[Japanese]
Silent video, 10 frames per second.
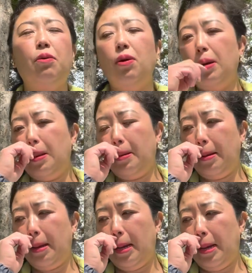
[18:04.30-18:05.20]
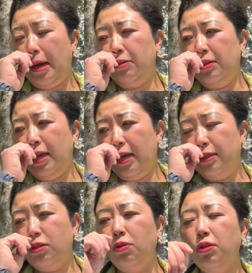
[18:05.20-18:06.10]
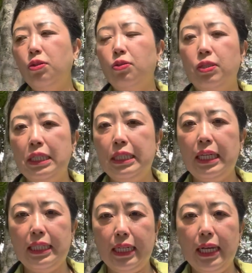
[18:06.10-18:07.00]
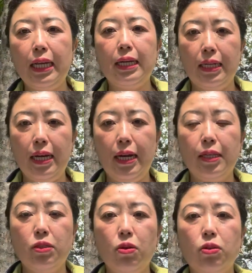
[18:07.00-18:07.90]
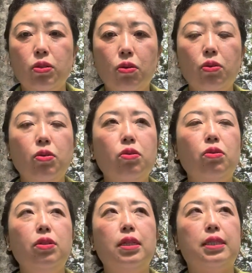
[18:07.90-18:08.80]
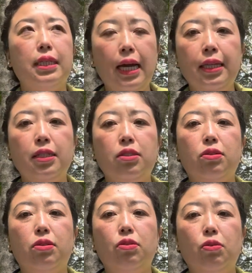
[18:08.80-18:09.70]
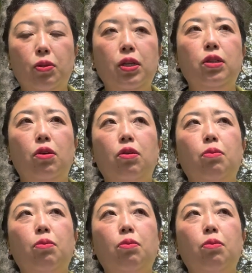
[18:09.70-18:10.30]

もう、あのね、その人の人生じゃないから、そう、そこのところで突き放すっていうのもいいのよ。